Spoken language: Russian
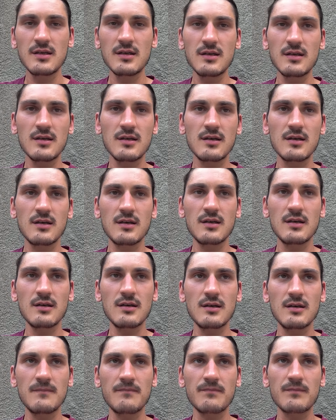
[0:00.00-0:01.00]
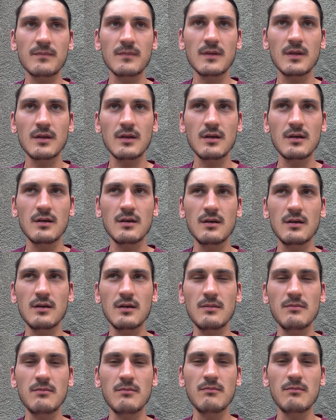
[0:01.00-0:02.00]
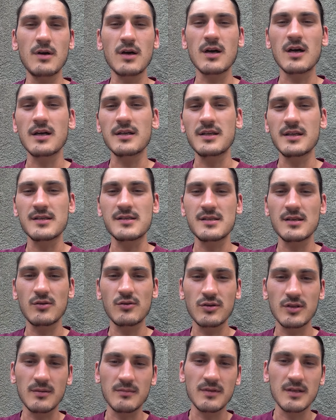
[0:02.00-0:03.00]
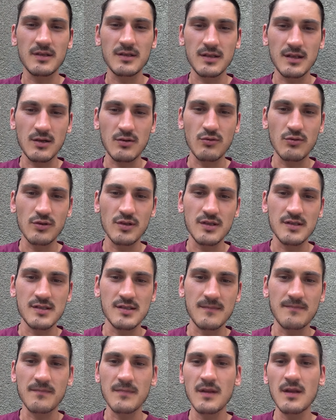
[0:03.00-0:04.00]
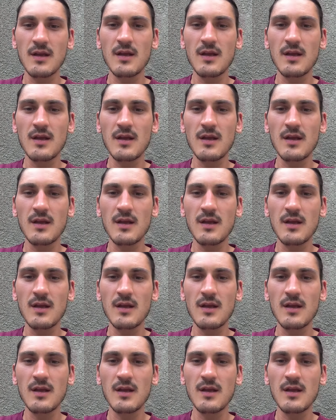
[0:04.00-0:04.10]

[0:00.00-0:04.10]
Э, э, Маратик село там на, находится.